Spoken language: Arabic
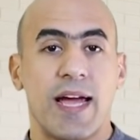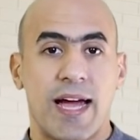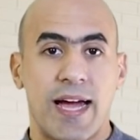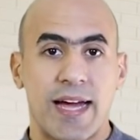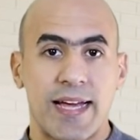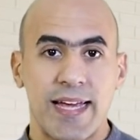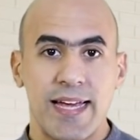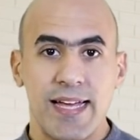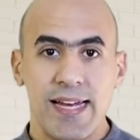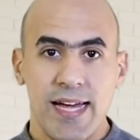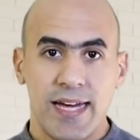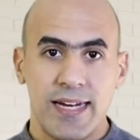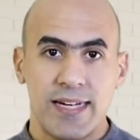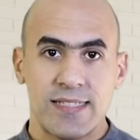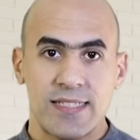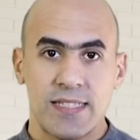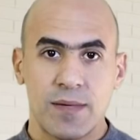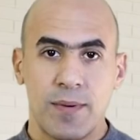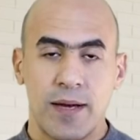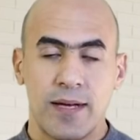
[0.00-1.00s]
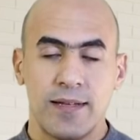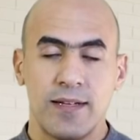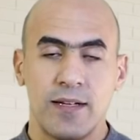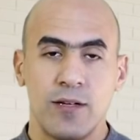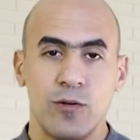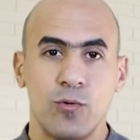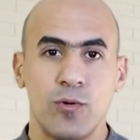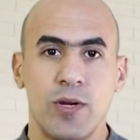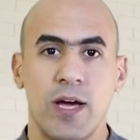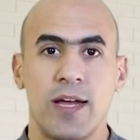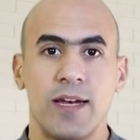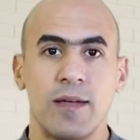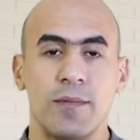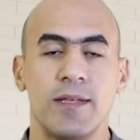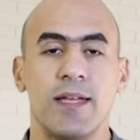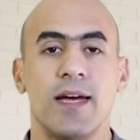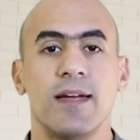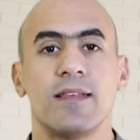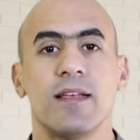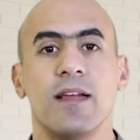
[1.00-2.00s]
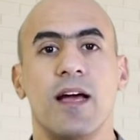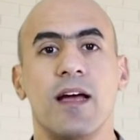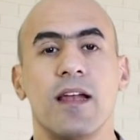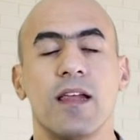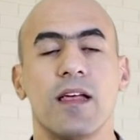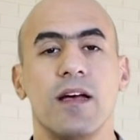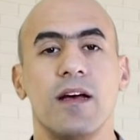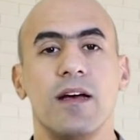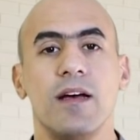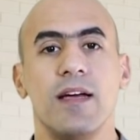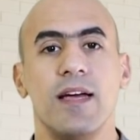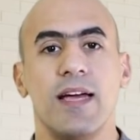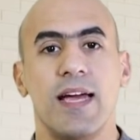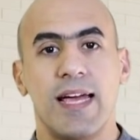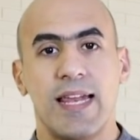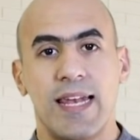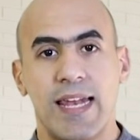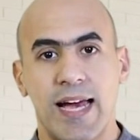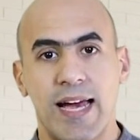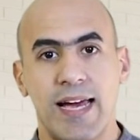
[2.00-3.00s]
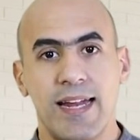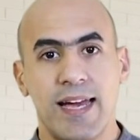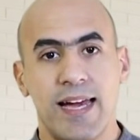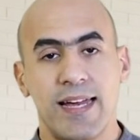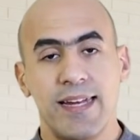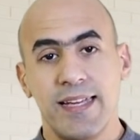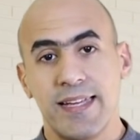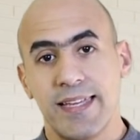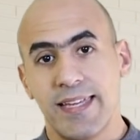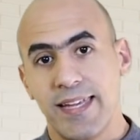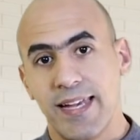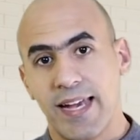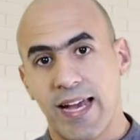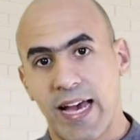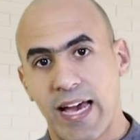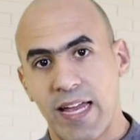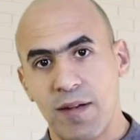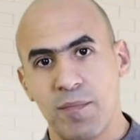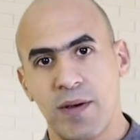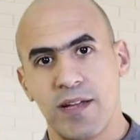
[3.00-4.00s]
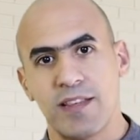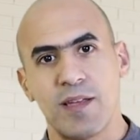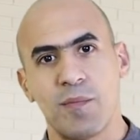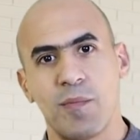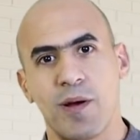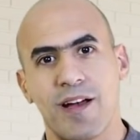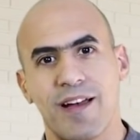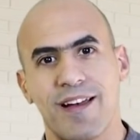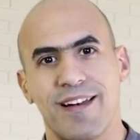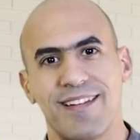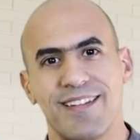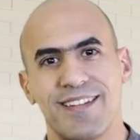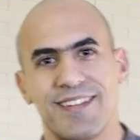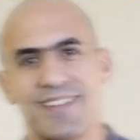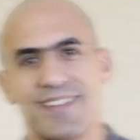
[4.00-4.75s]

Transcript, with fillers: حكينا عن الزبادي اليوناني بداية الحلقة الآن حنحكي عن ما تبقى